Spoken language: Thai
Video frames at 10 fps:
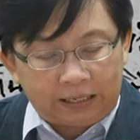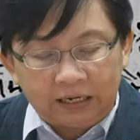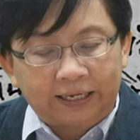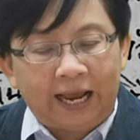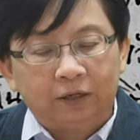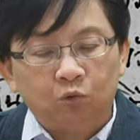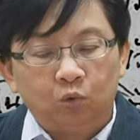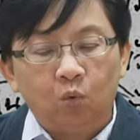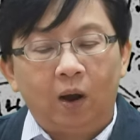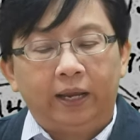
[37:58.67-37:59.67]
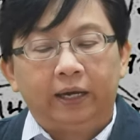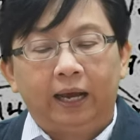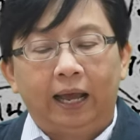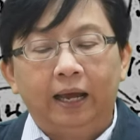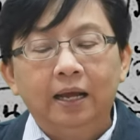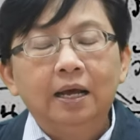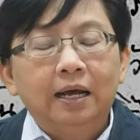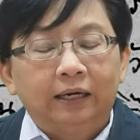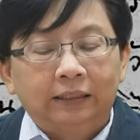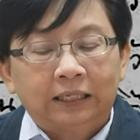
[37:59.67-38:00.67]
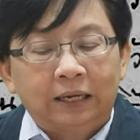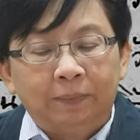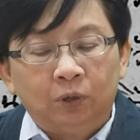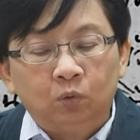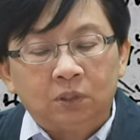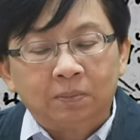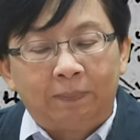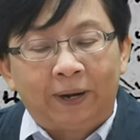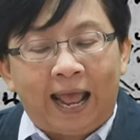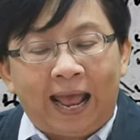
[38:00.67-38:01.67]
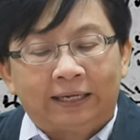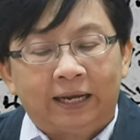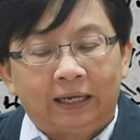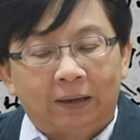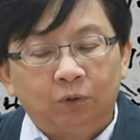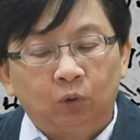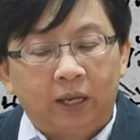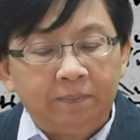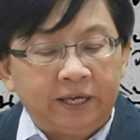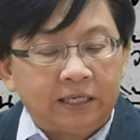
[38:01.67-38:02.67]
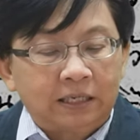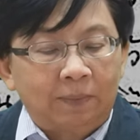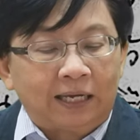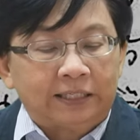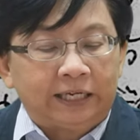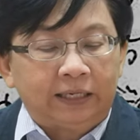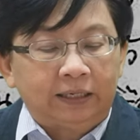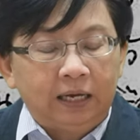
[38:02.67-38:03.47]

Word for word: เรื่องนี้อยู่ด้วยนะคะรัฐธรรมนูญฉบับแรกเนี่ยกำหนดให้มีสมาชิก